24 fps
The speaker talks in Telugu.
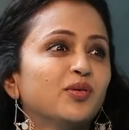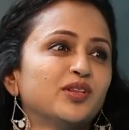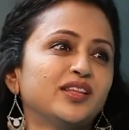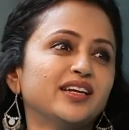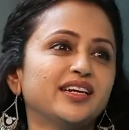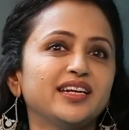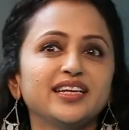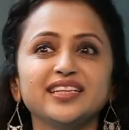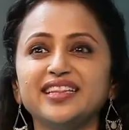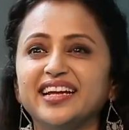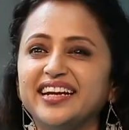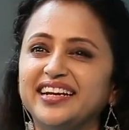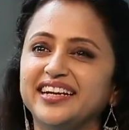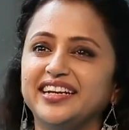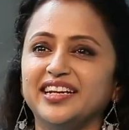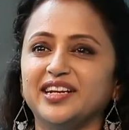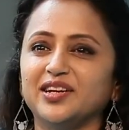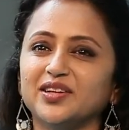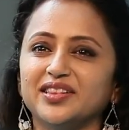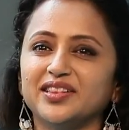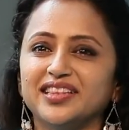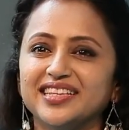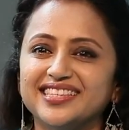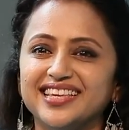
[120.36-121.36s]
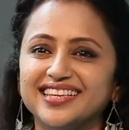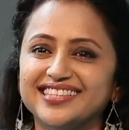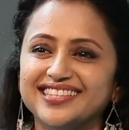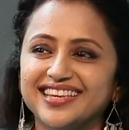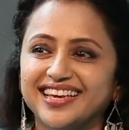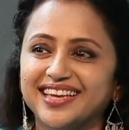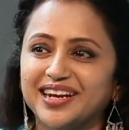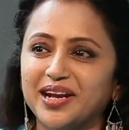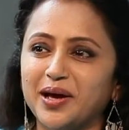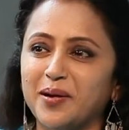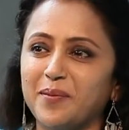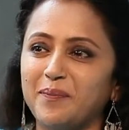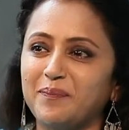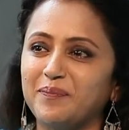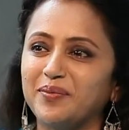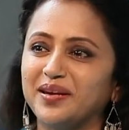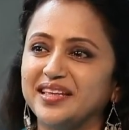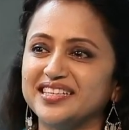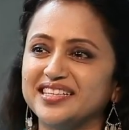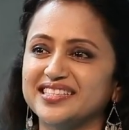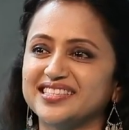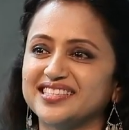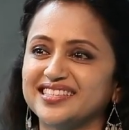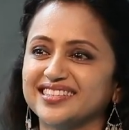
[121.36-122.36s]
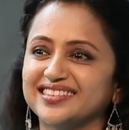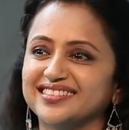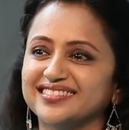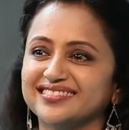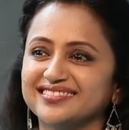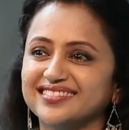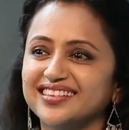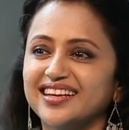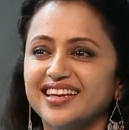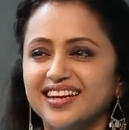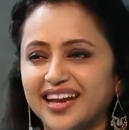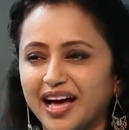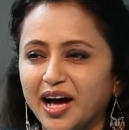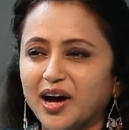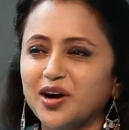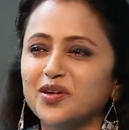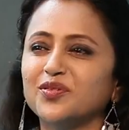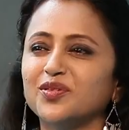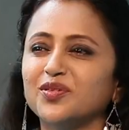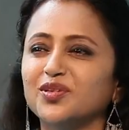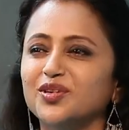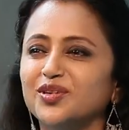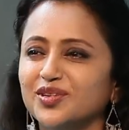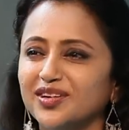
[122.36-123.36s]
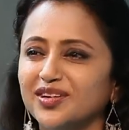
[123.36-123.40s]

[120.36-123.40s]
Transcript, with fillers: పొద్దండి ఇది ఎడిటింగ్ లో తీసేసారు ప్లీజ్ నాకు ఫుడ్